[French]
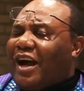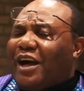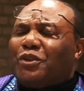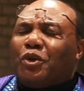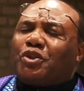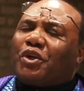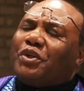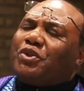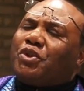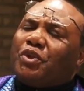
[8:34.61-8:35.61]
annonce
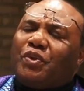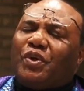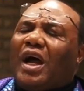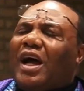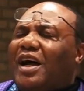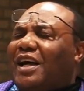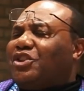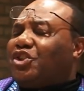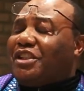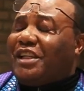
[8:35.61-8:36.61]
que tu
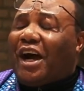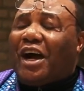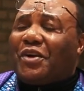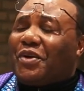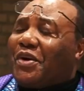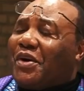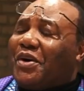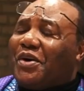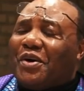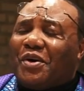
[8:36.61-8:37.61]
agis
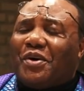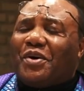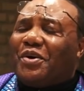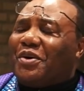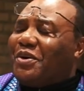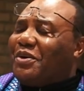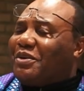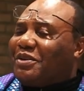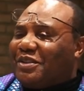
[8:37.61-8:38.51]
encore.